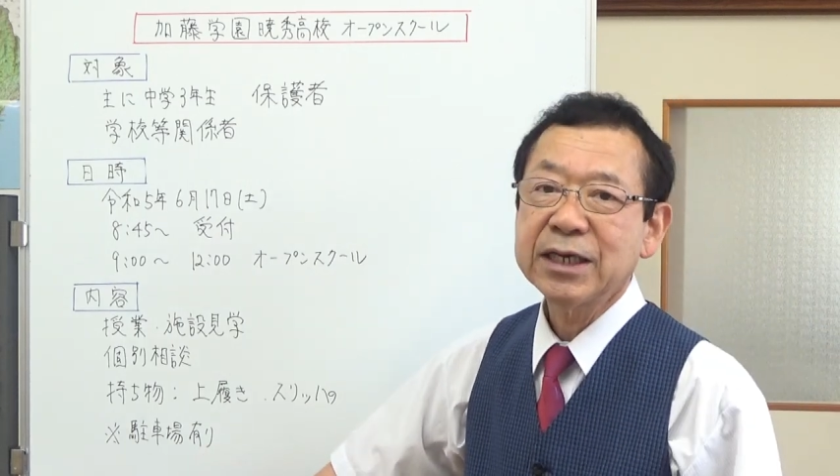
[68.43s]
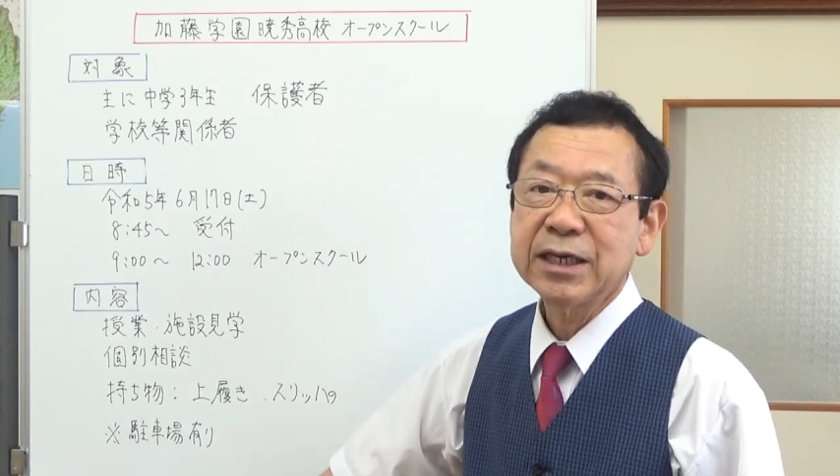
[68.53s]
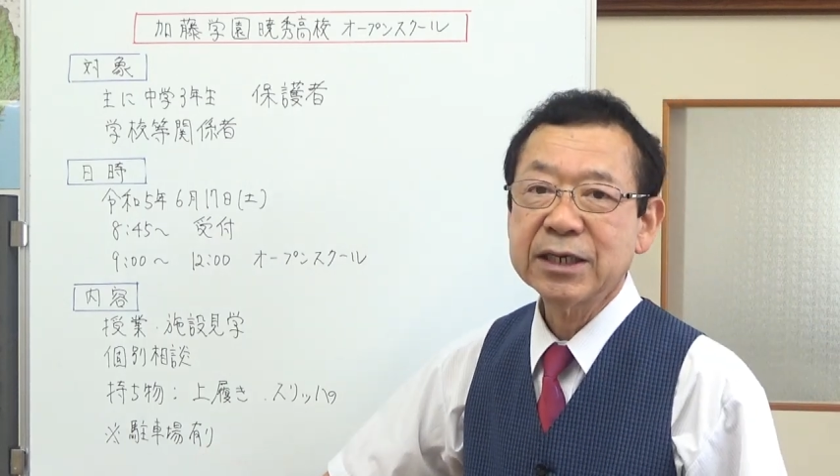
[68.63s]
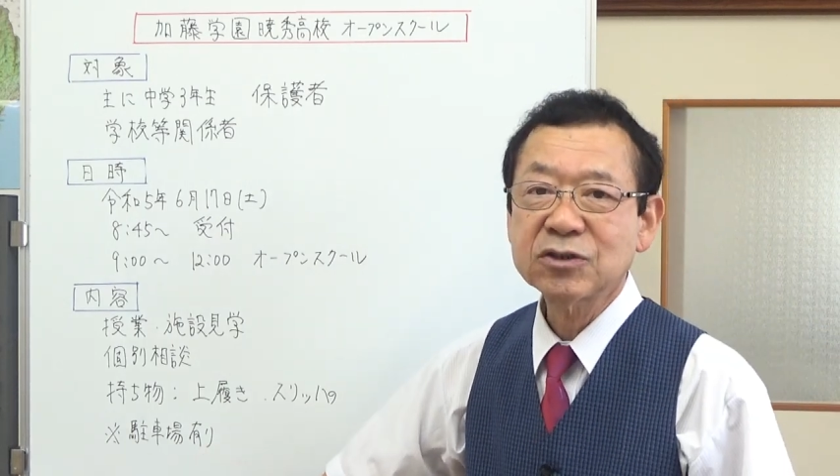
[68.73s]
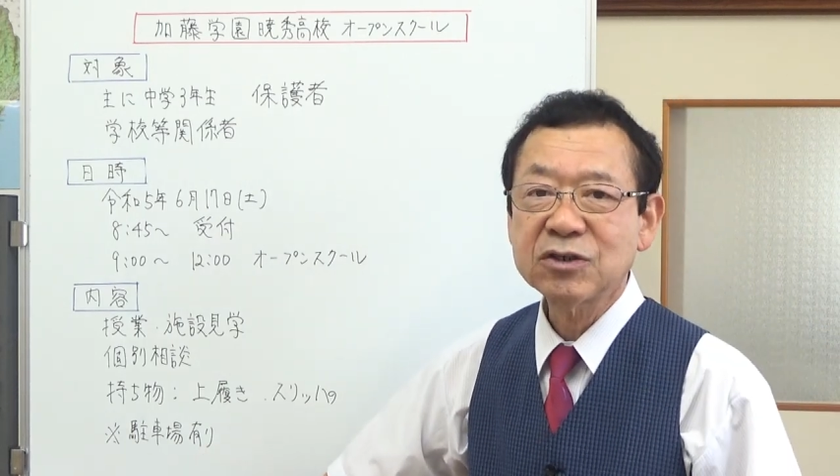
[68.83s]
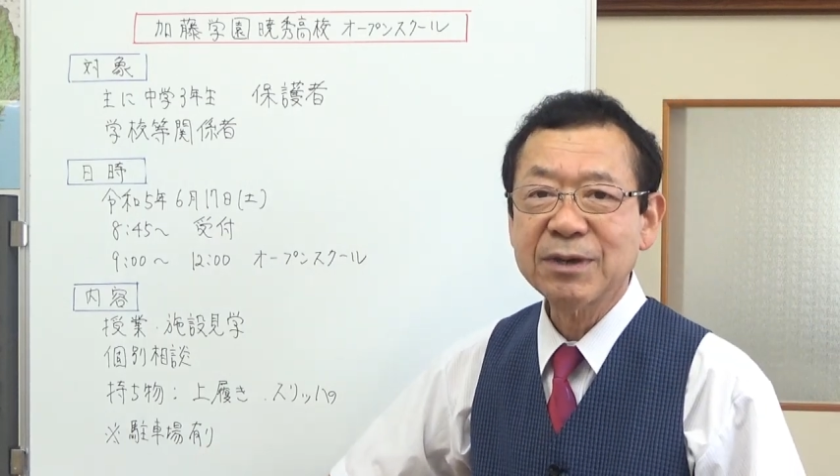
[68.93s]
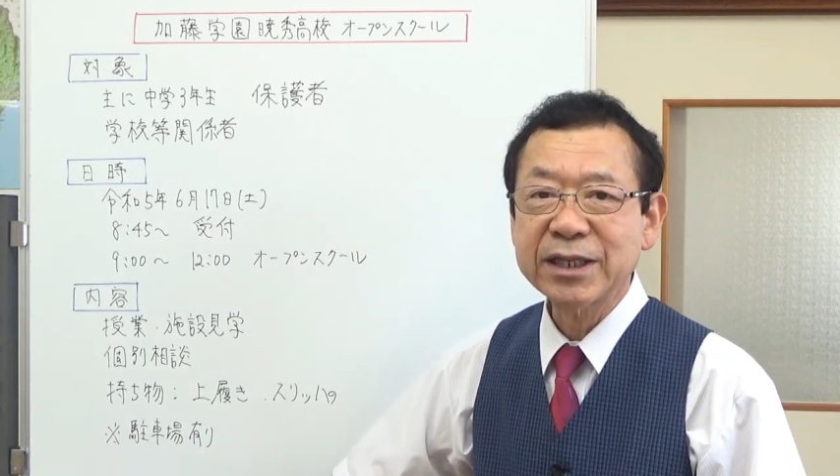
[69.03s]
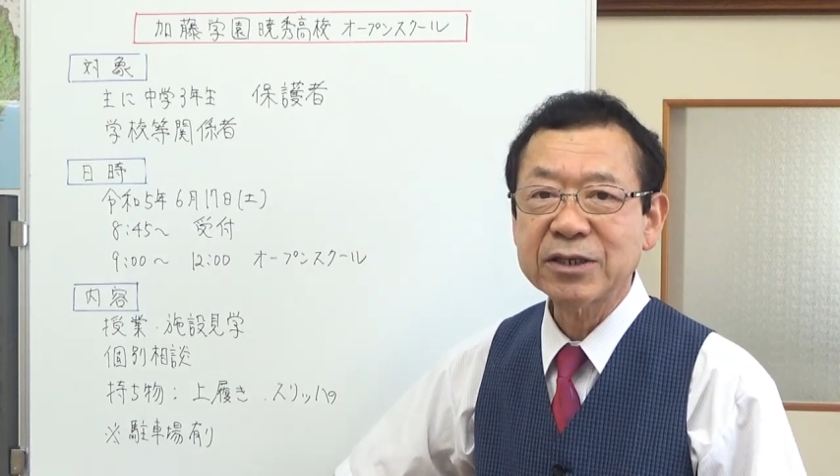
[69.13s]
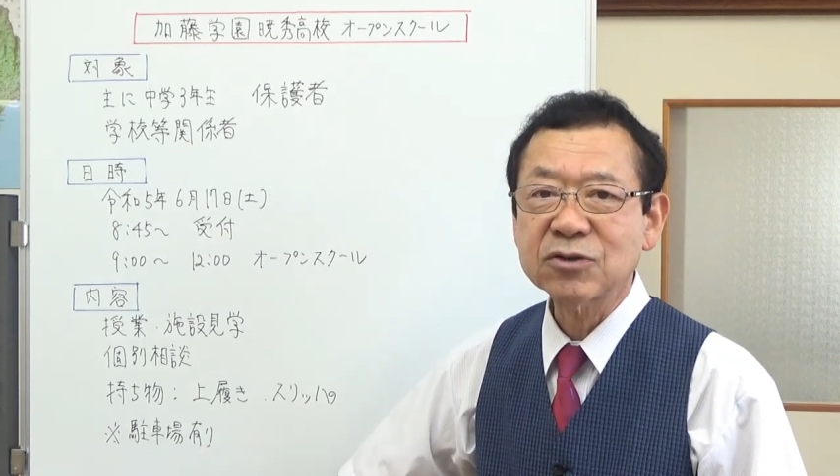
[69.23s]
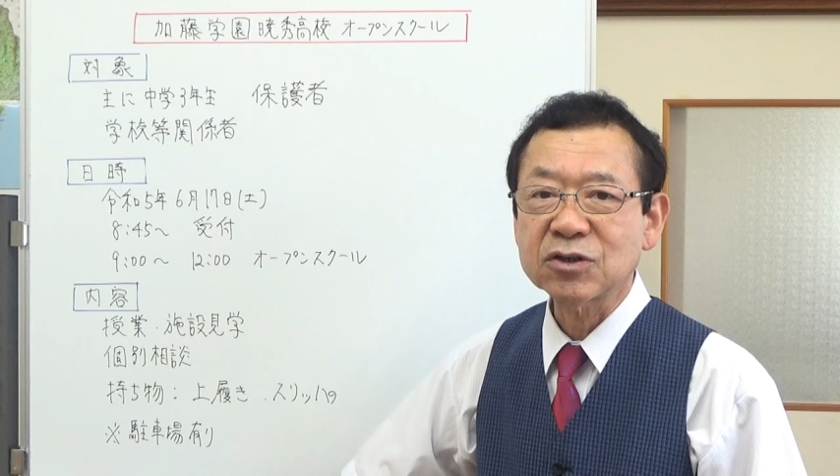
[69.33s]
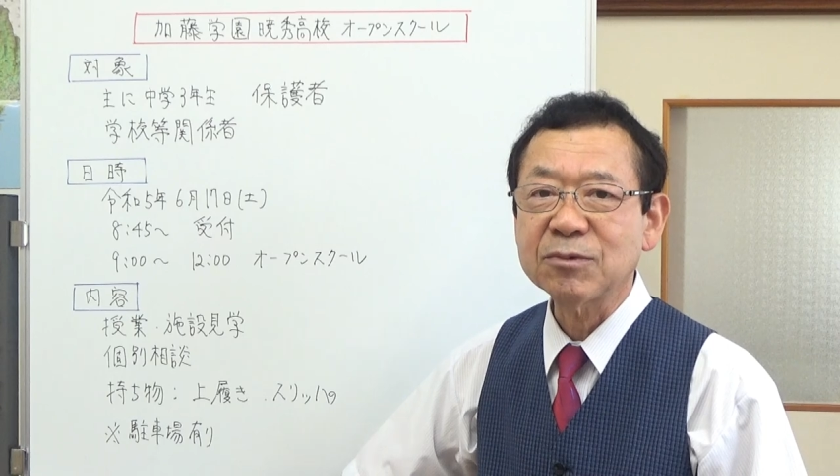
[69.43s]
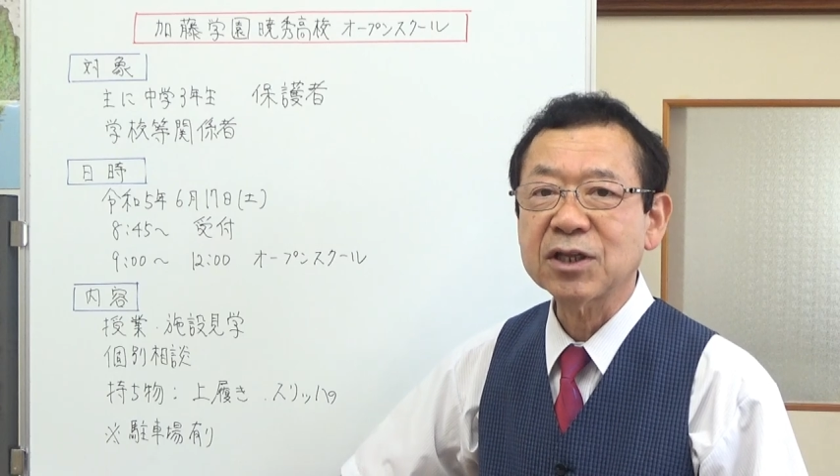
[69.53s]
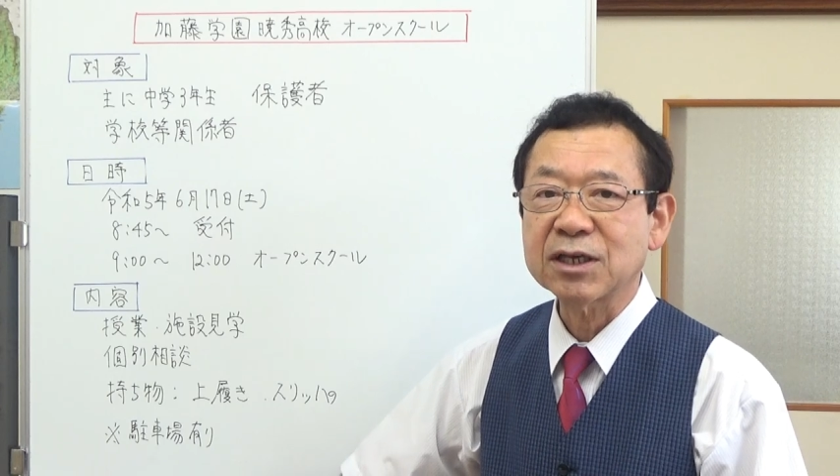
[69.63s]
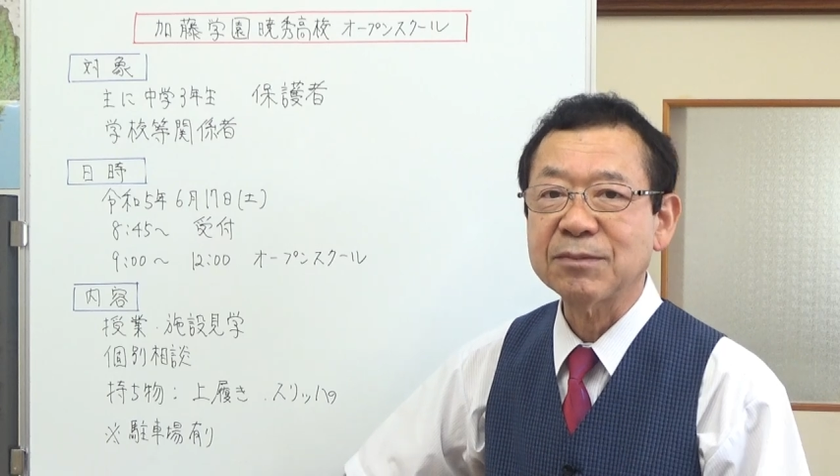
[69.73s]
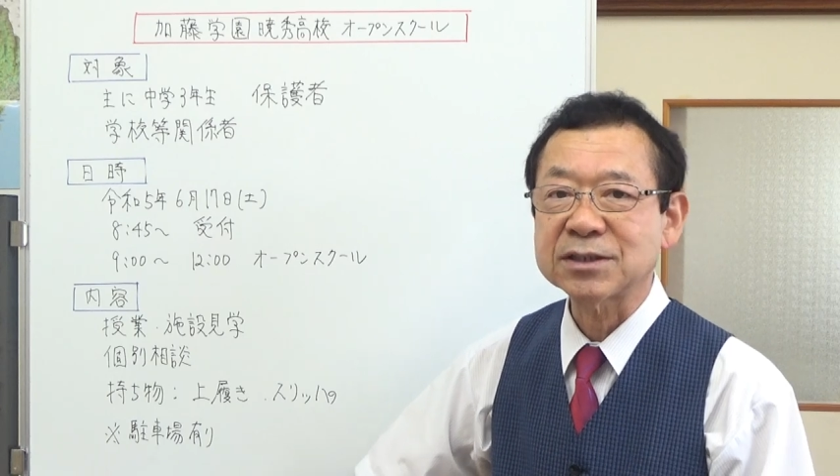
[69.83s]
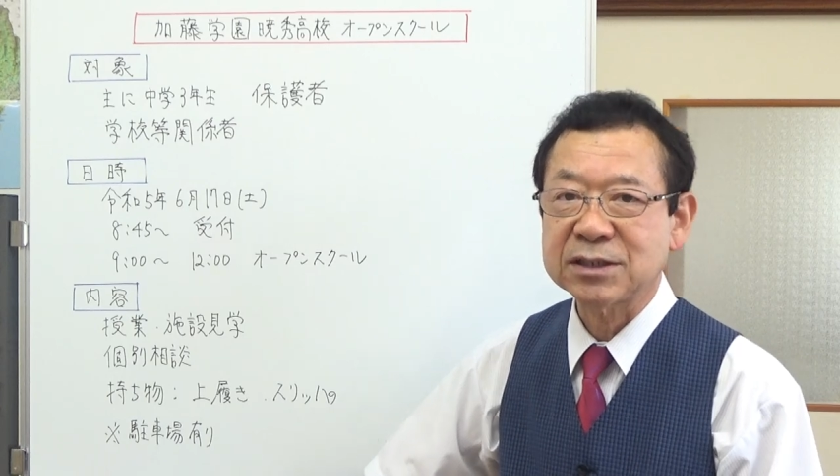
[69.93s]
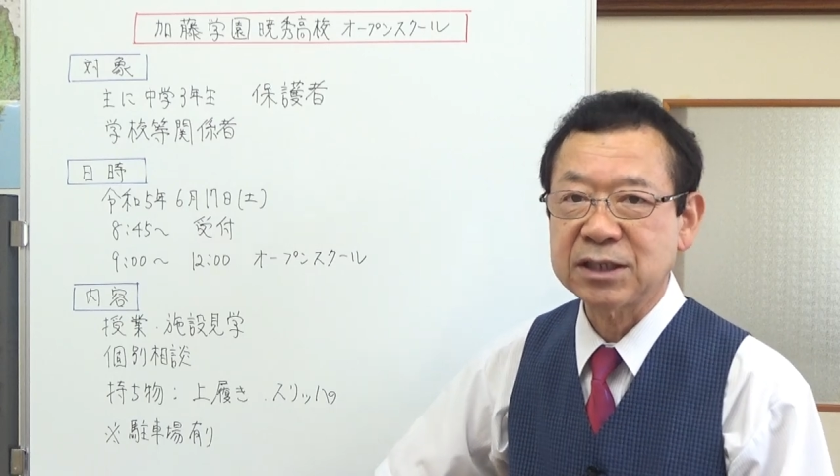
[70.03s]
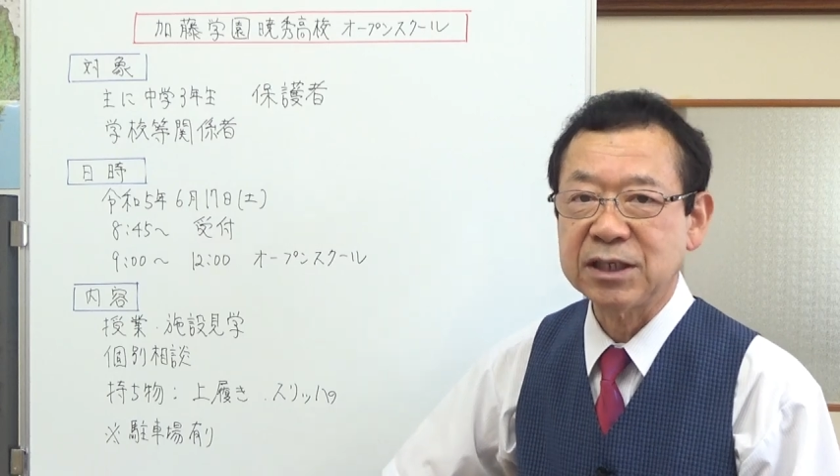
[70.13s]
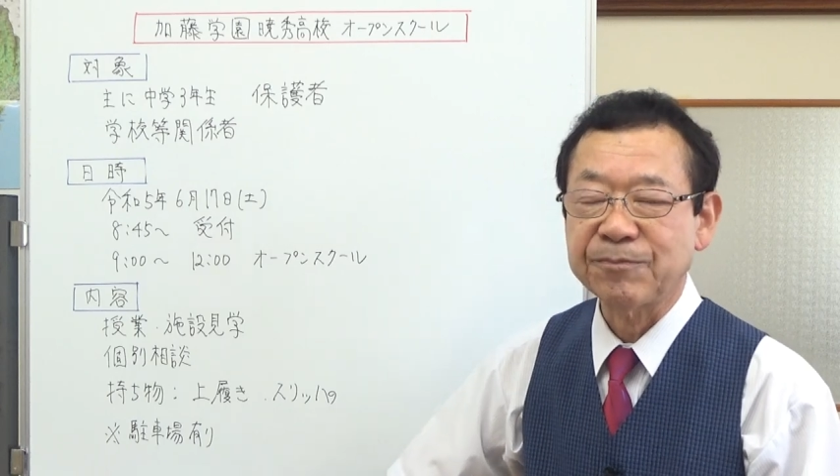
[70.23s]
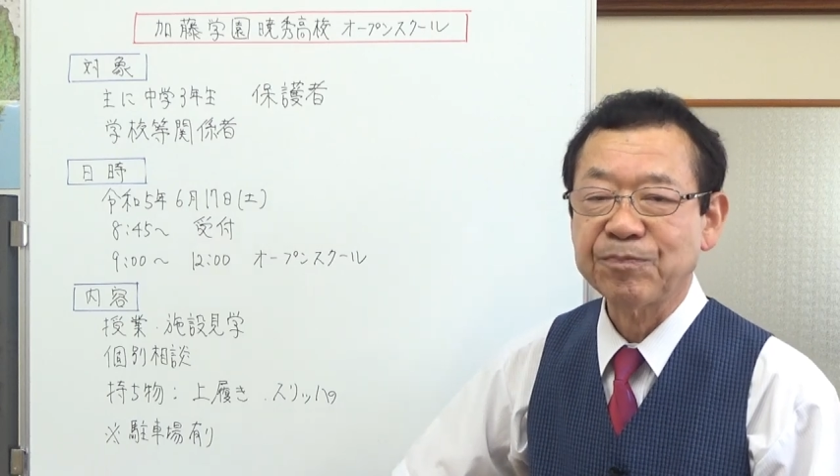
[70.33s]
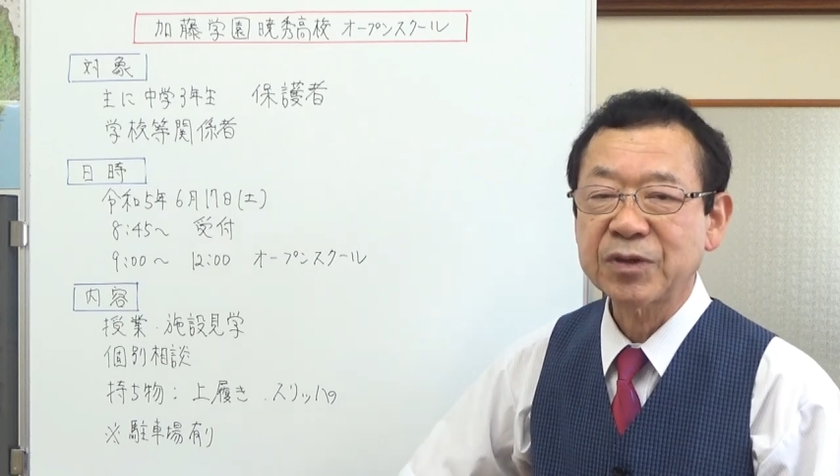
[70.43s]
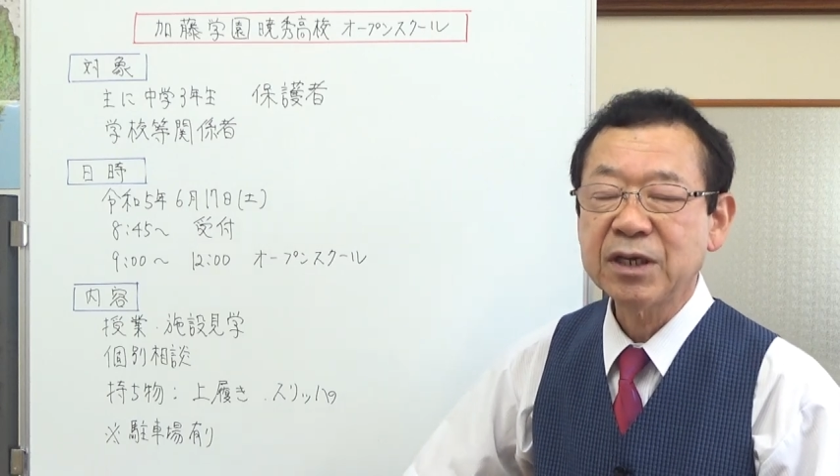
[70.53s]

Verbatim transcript: えー、車で行くこともできますし、